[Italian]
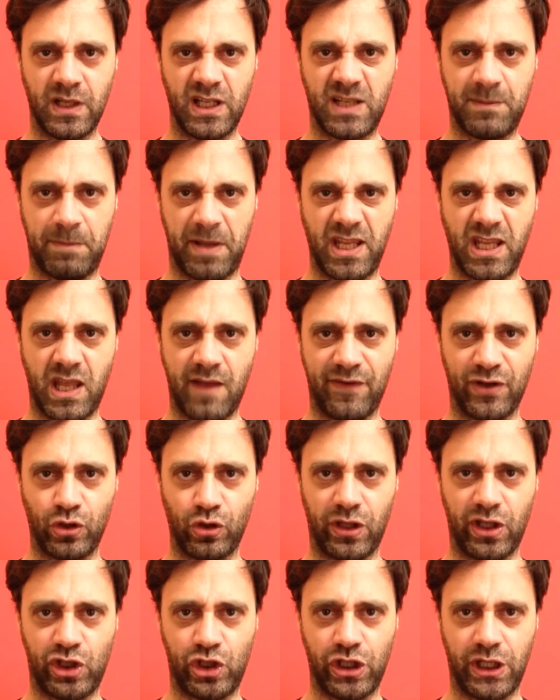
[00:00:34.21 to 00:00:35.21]
Spegnevano
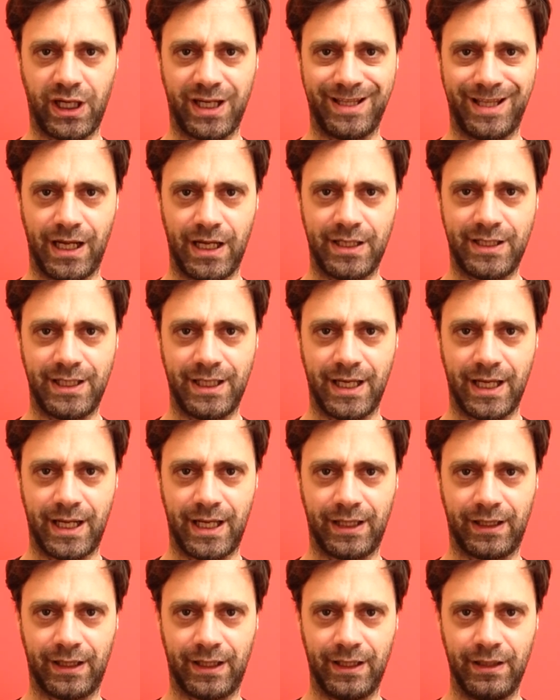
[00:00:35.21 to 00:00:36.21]
le cicche delle
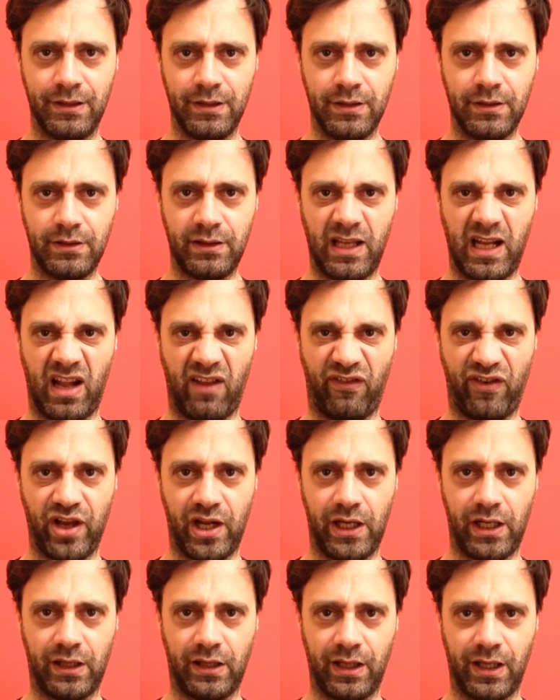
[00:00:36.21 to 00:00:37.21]
sigarette nelle
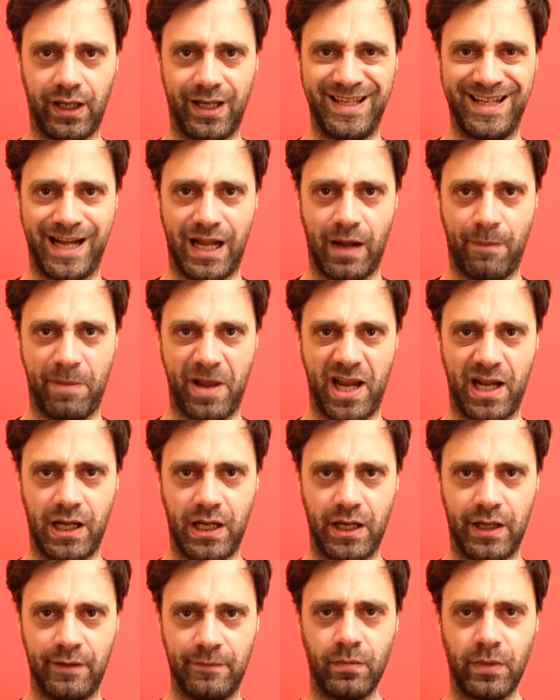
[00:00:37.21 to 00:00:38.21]
ferite e nella
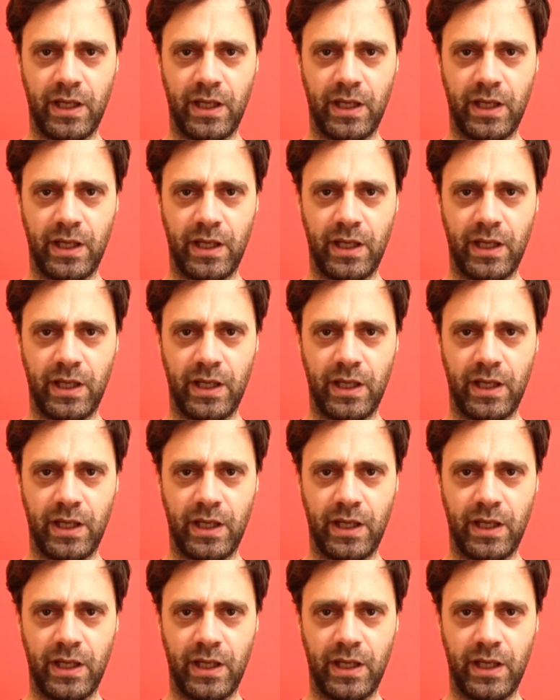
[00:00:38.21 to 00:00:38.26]
pelle,